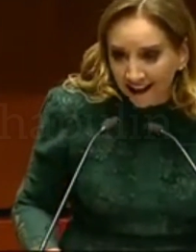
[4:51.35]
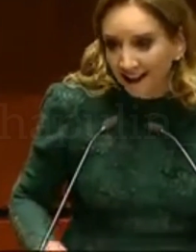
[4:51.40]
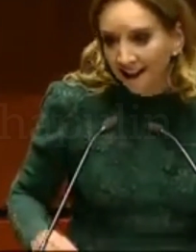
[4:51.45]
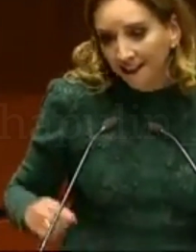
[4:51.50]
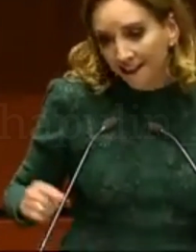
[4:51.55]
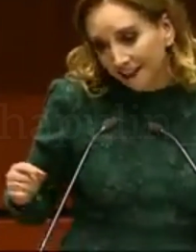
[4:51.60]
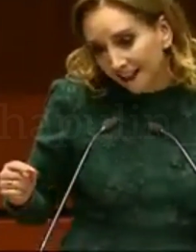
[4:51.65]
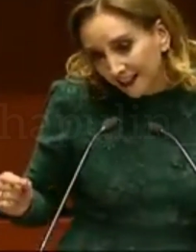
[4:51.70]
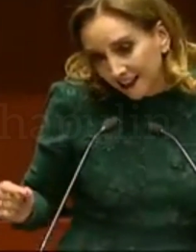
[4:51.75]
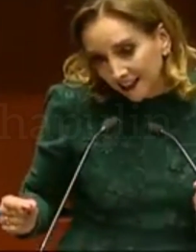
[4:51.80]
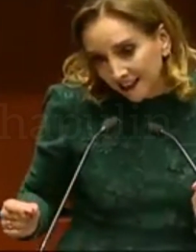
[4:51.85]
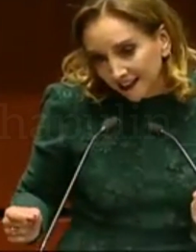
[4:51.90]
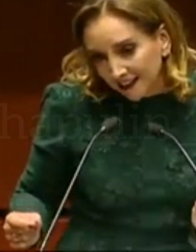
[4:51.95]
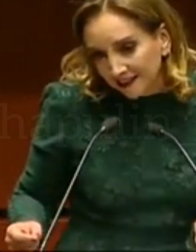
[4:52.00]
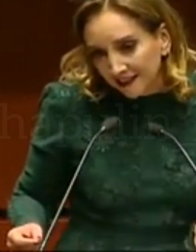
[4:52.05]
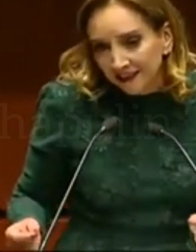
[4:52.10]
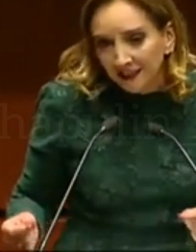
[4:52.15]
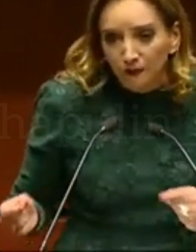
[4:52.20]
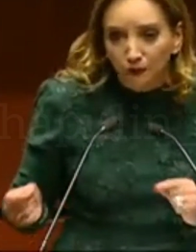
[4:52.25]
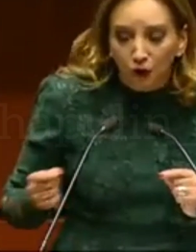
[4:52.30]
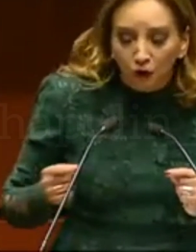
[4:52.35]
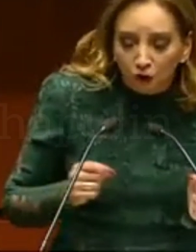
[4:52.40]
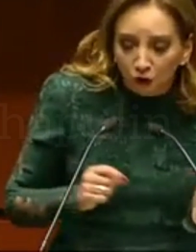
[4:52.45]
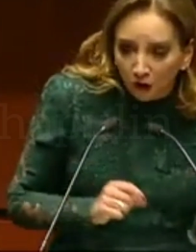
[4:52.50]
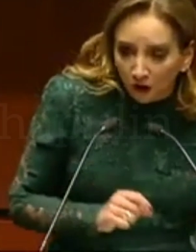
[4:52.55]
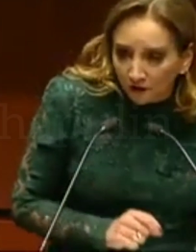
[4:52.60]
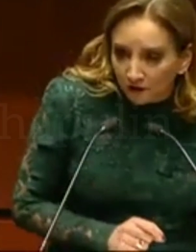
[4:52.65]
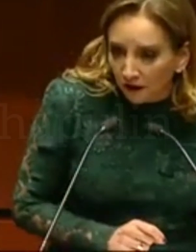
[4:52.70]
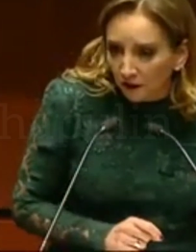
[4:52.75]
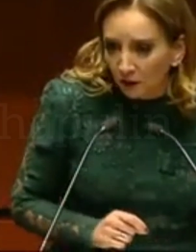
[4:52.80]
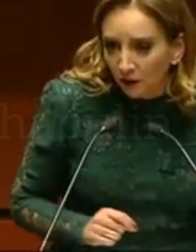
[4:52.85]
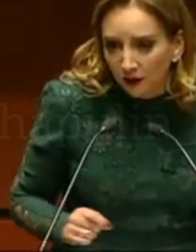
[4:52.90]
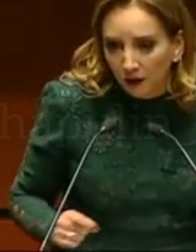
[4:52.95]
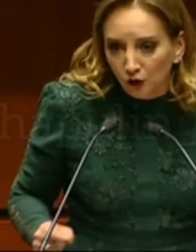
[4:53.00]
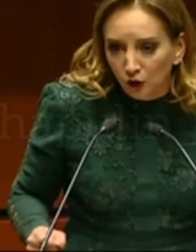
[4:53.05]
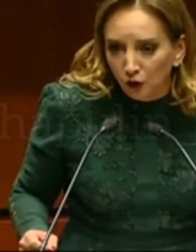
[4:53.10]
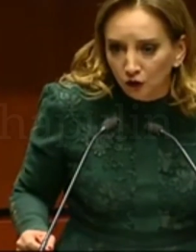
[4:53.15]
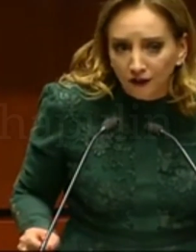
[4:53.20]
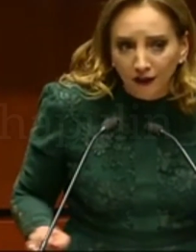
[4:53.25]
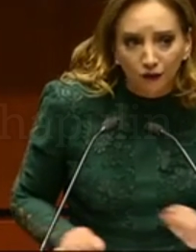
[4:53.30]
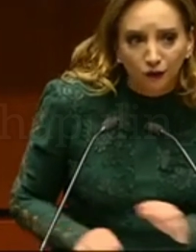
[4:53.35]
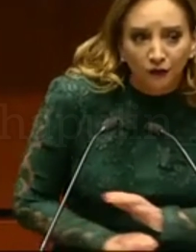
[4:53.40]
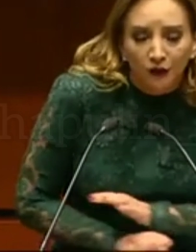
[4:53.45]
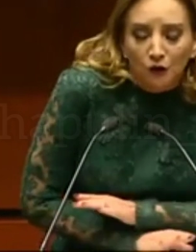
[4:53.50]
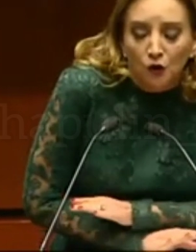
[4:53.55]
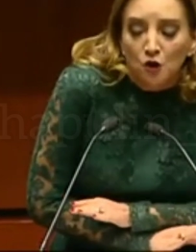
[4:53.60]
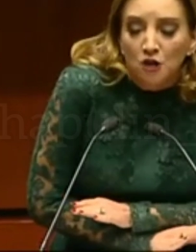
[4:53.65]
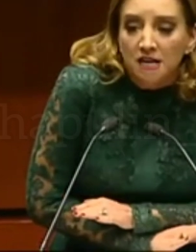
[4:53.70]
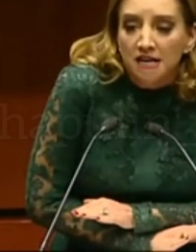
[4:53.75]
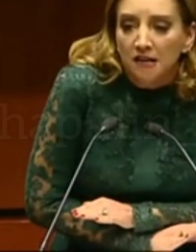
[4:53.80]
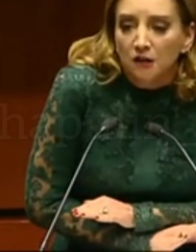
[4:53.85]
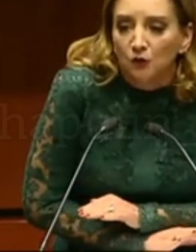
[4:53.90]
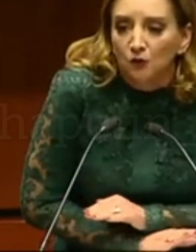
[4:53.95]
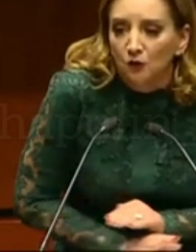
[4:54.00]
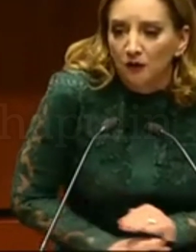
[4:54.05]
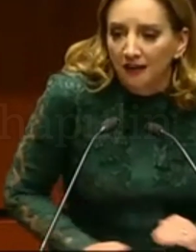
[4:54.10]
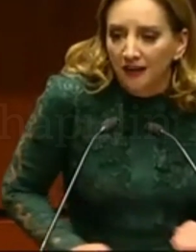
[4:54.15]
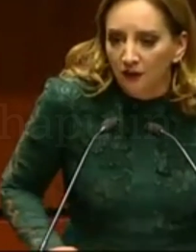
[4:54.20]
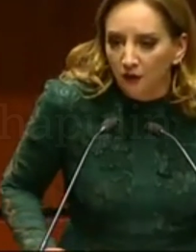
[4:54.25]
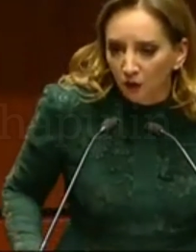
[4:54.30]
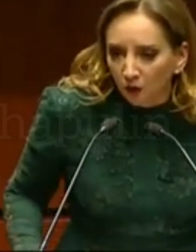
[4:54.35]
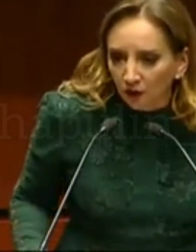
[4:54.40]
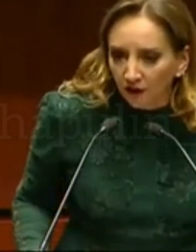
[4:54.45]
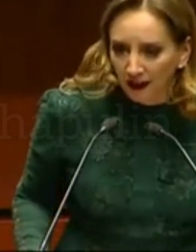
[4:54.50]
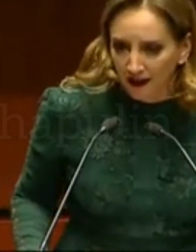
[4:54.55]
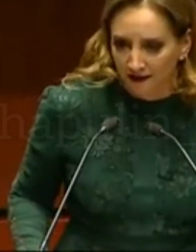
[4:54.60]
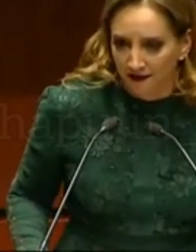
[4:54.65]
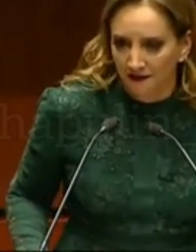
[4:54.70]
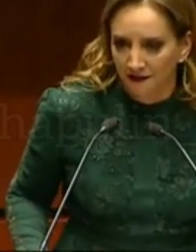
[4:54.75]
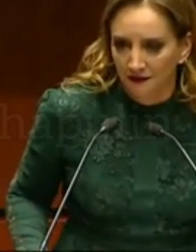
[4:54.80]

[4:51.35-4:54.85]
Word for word: de si vos voto a favor en contra, no tengo ninguna duda.